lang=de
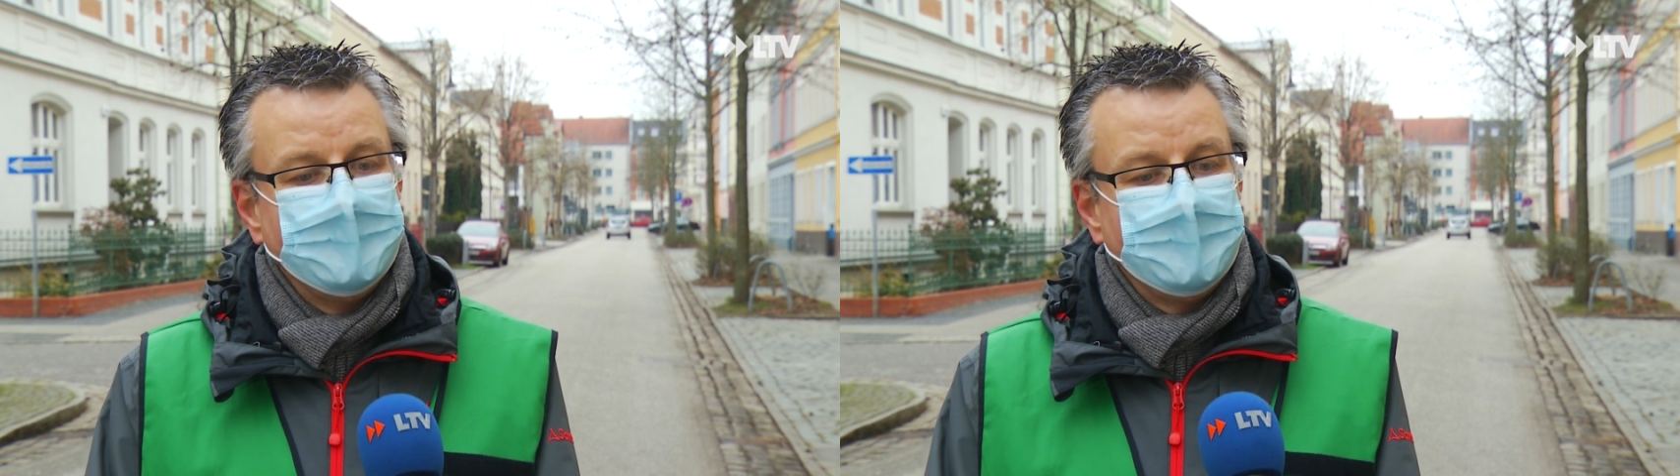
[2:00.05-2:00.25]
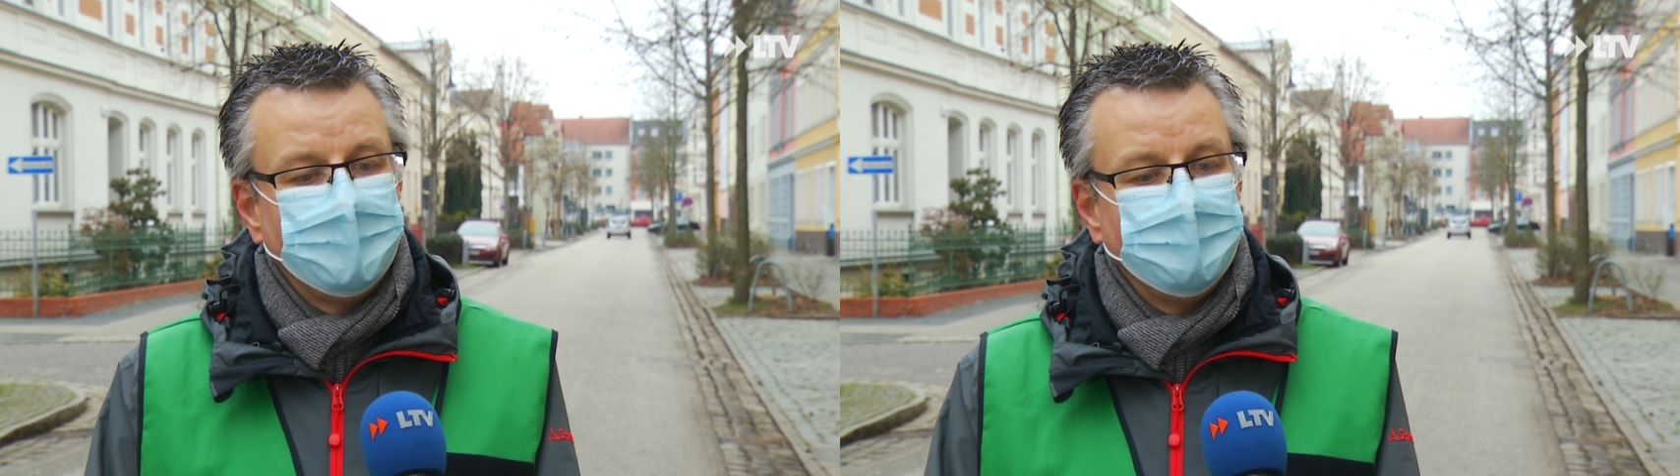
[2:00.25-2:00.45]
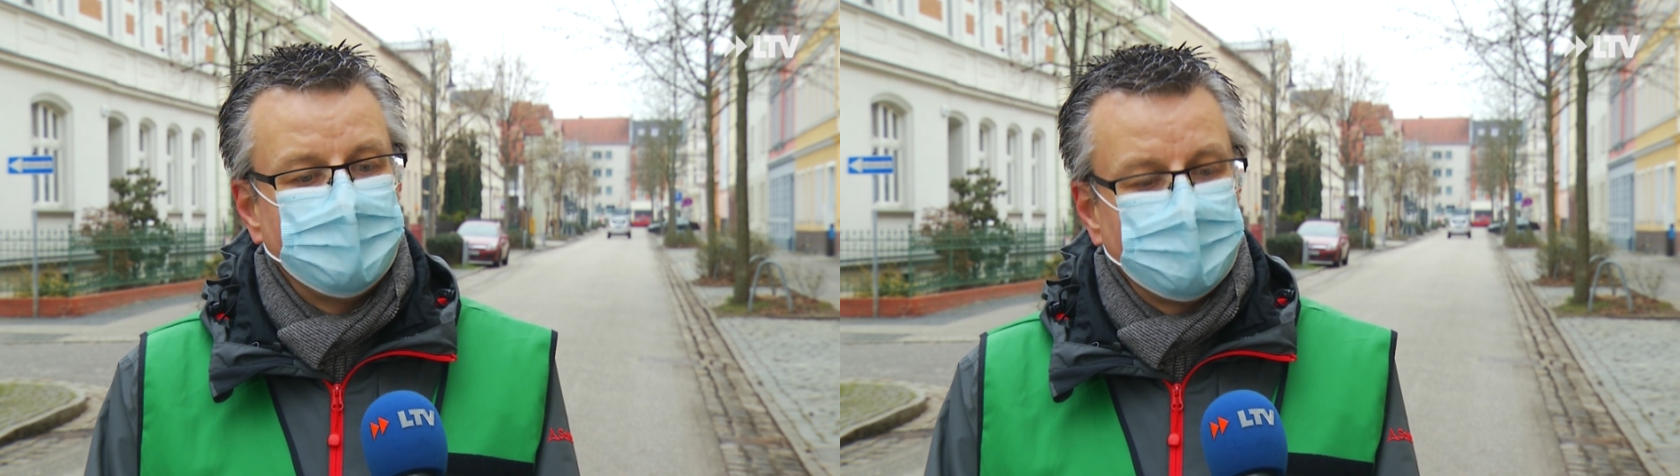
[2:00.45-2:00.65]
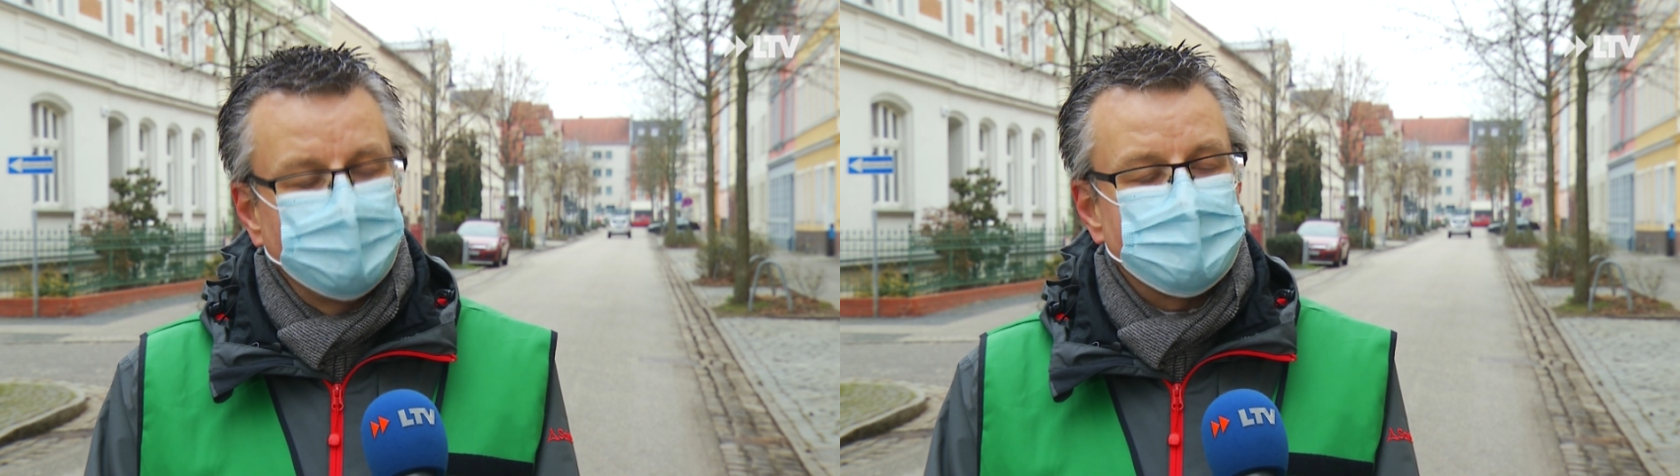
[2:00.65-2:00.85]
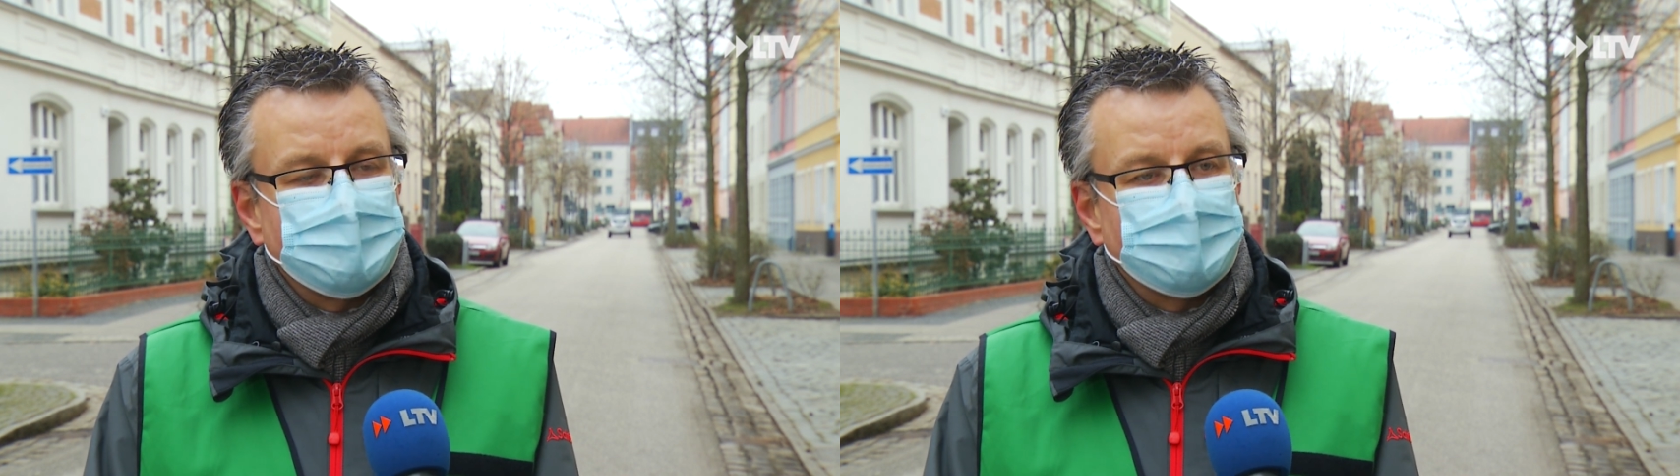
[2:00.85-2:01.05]
Aber wir denken,
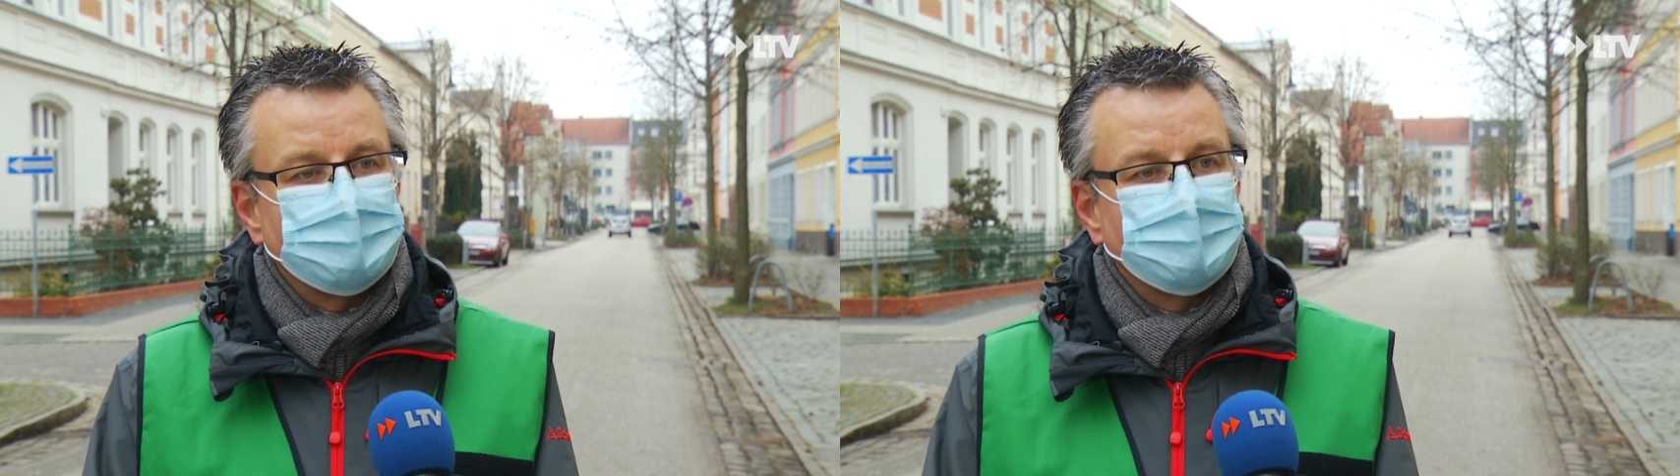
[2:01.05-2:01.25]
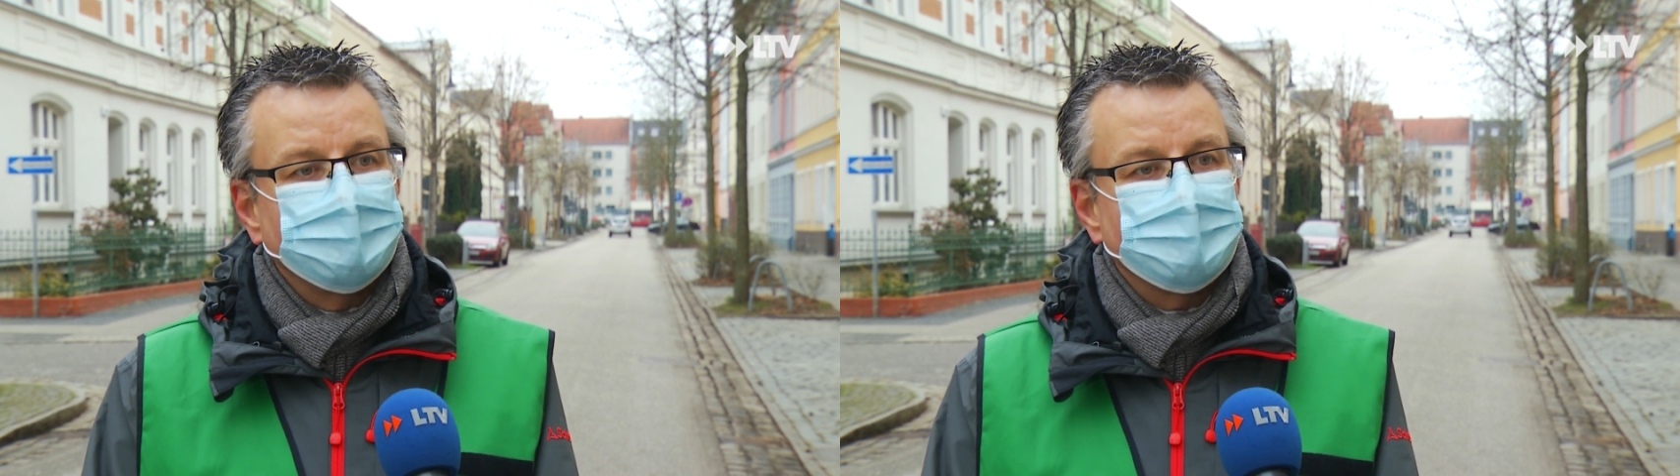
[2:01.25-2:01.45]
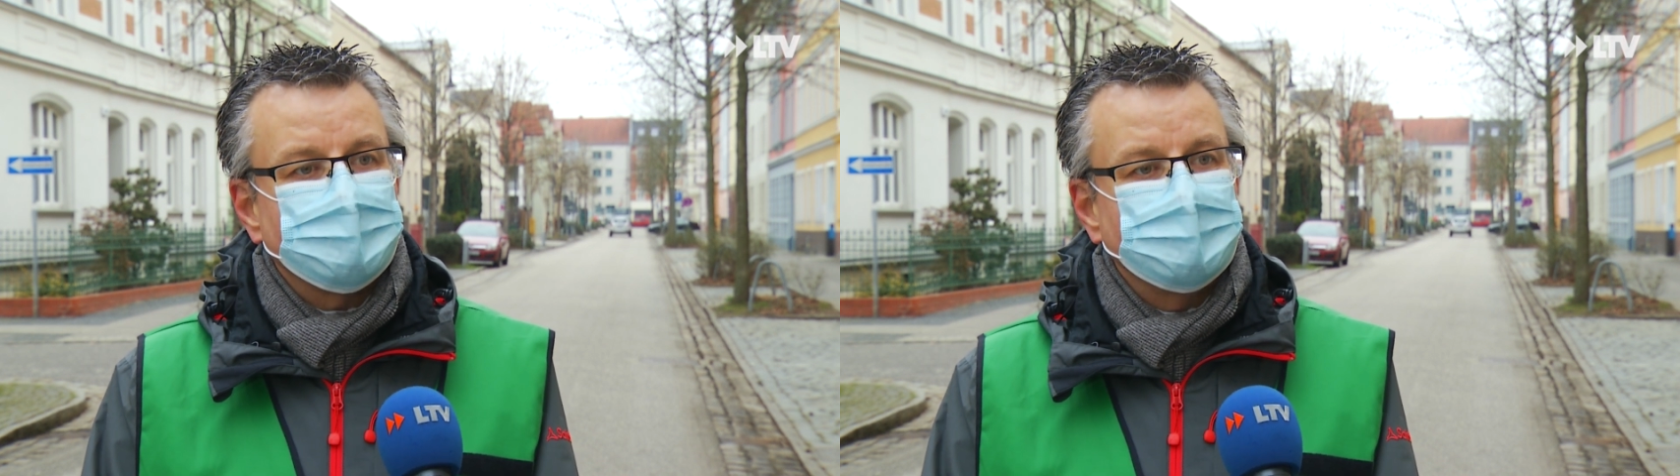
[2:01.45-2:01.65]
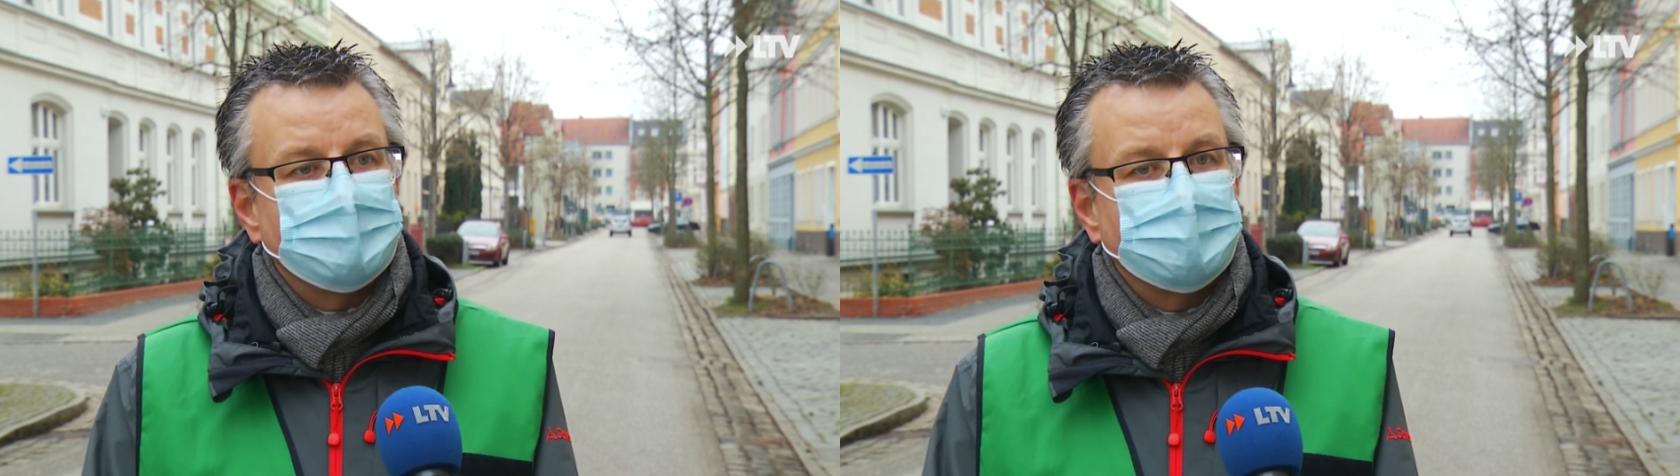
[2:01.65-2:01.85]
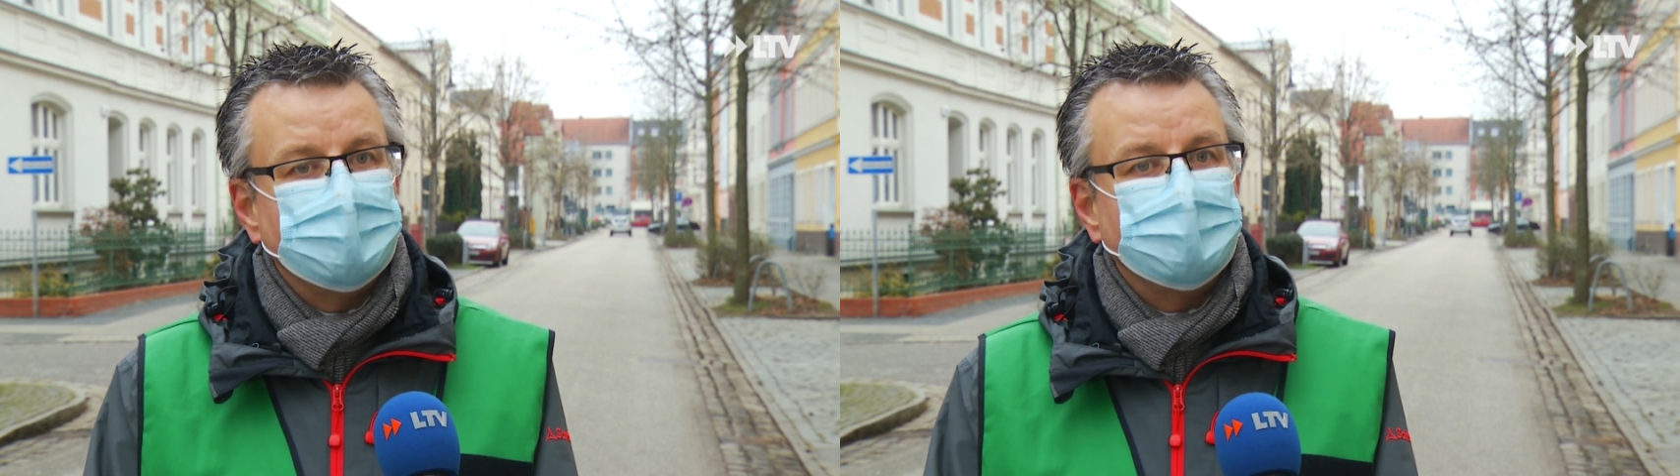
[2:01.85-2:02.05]
wir sind da gut aufgestellt
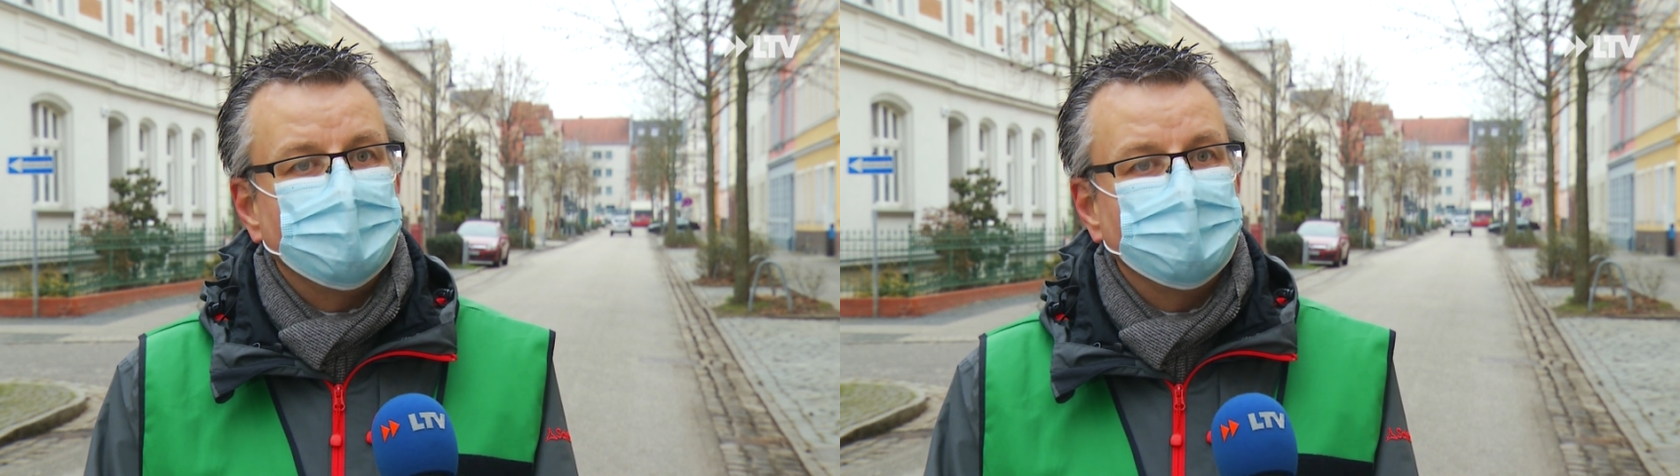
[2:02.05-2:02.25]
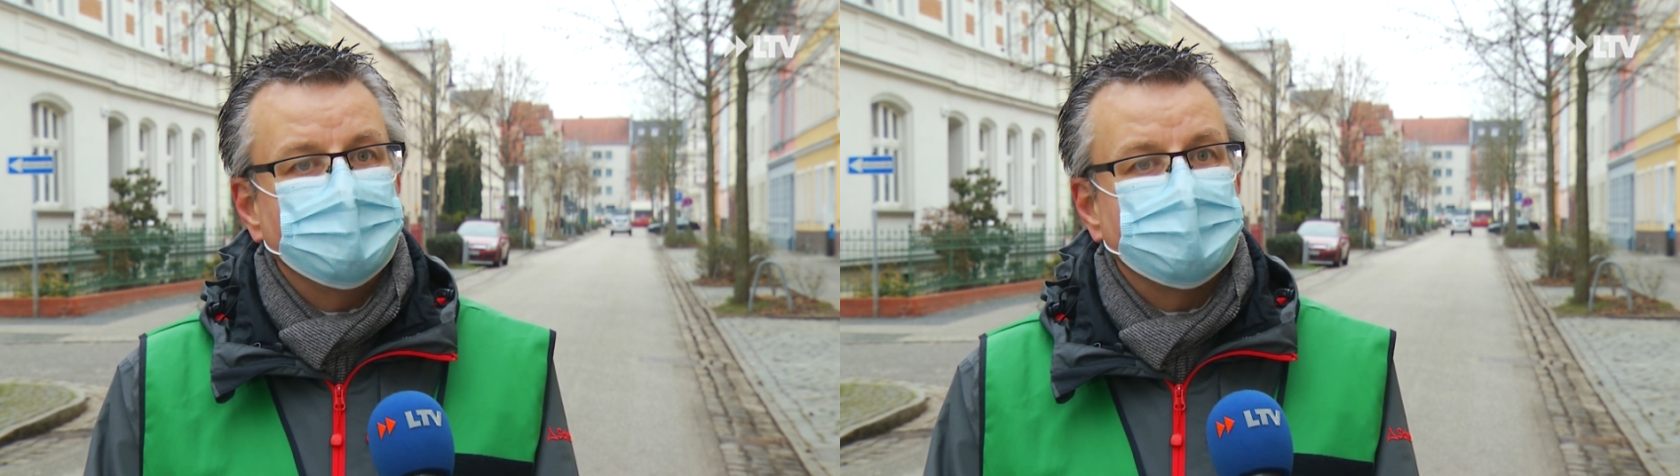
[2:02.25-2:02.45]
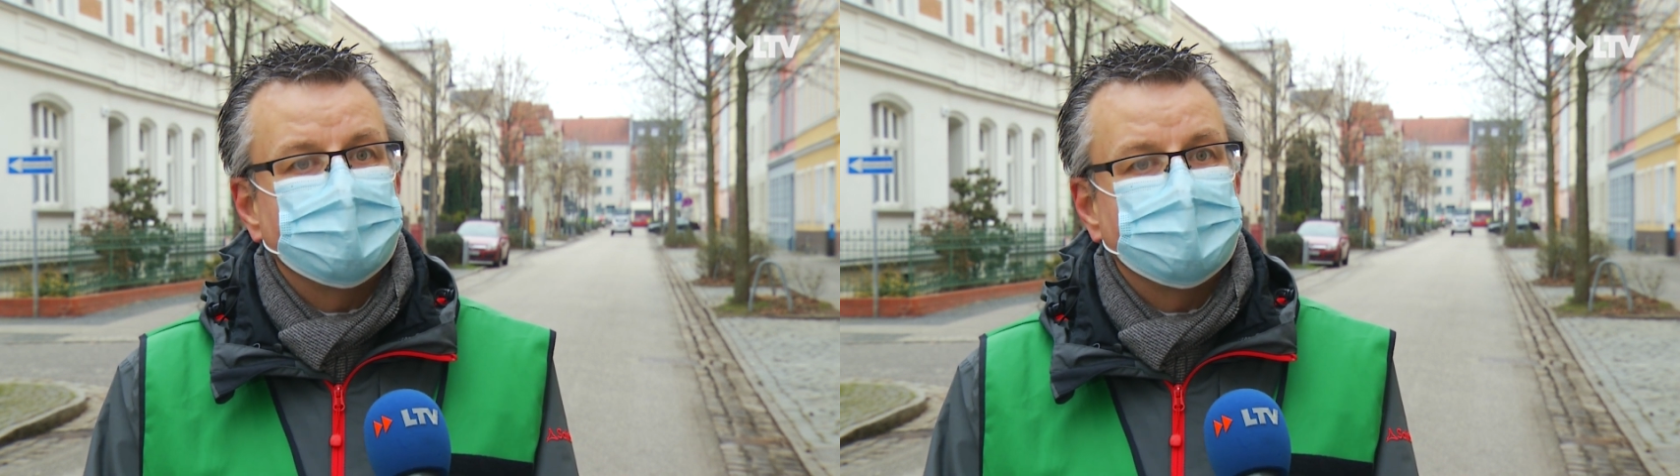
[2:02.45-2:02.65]
und